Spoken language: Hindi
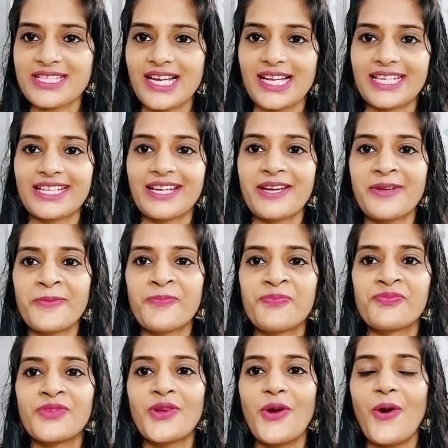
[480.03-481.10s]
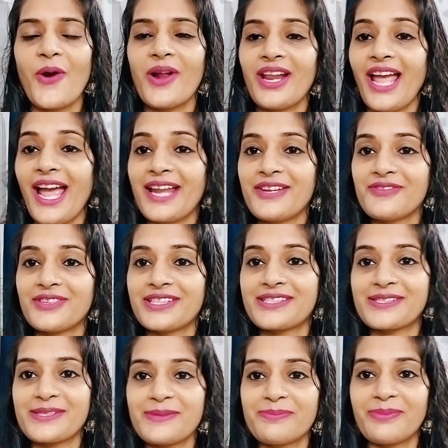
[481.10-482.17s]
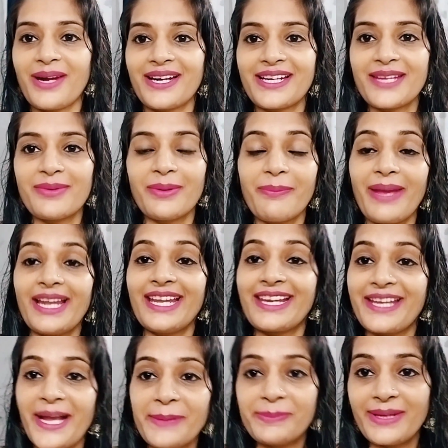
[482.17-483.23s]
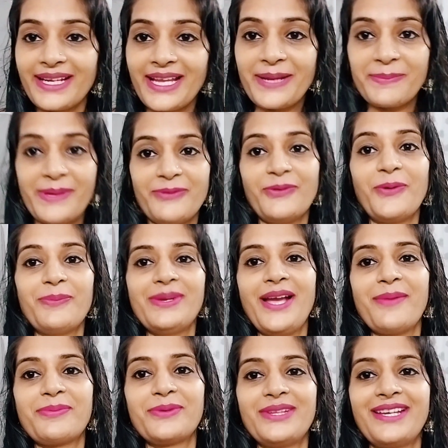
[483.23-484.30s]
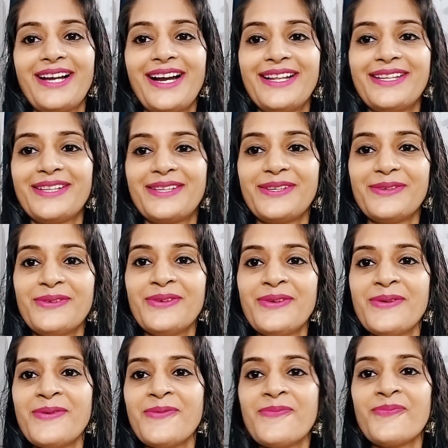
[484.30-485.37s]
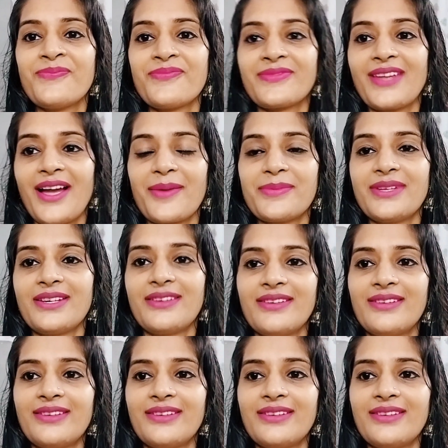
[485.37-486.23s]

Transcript: जा रहे हैं और एनिवर्सरी पार्टी में मैंने क्या पहना है मैं वो भी आपको दिखा देती हूँ आप देख